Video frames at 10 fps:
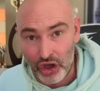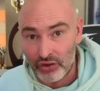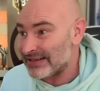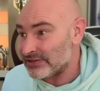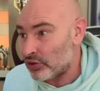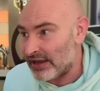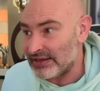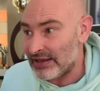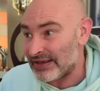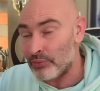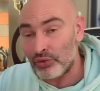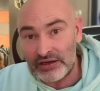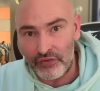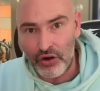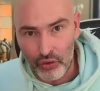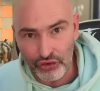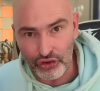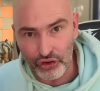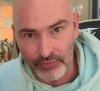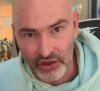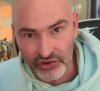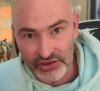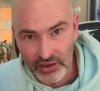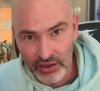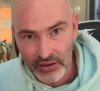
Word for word: entrait sur un ring avec un bouquet de fleurs au lieu de gants de boxe.